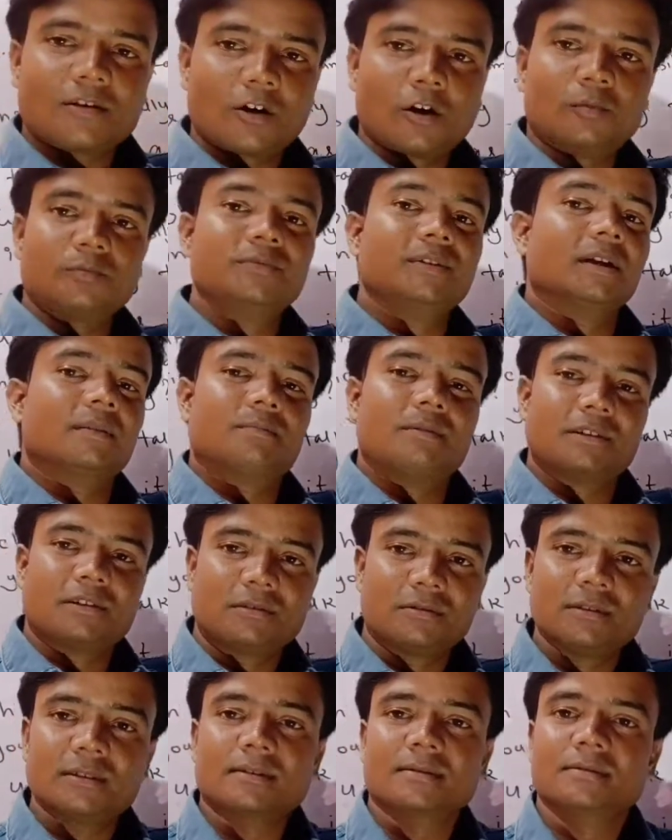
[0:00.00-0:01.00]
of that
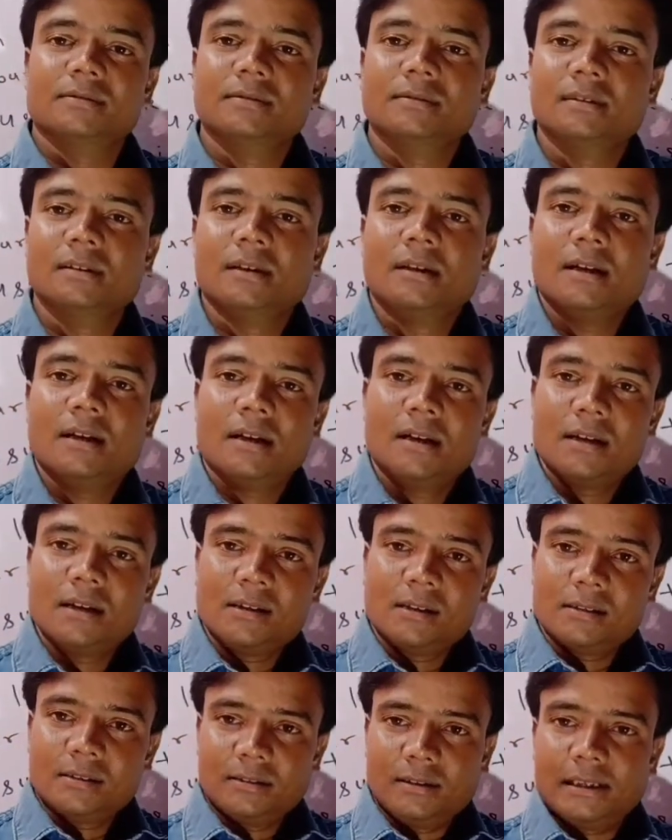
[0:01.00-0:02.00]
particular
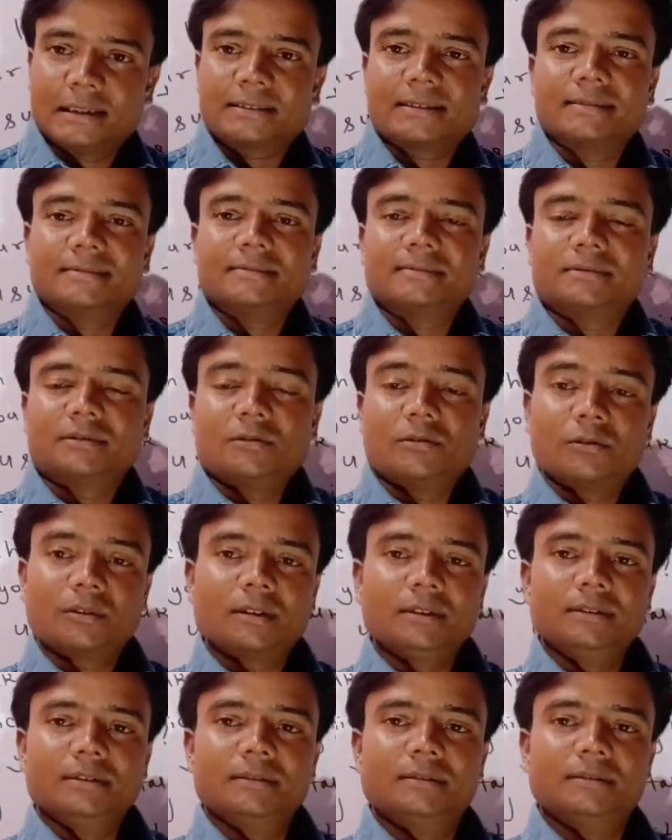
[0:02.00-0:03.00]
lessons okay